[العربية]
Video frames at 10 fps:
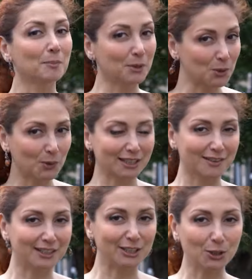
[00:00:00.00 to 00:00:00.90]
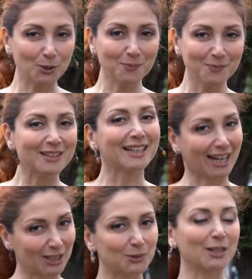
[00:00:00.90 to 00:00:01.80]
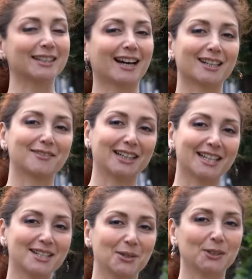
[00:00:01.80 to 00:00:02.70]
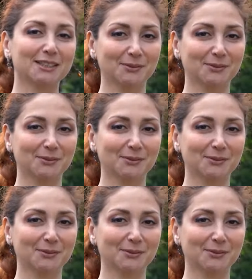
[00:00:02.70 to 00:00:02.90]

من هو ضيف اليوم؟ خلونا نتعرف عليه سوا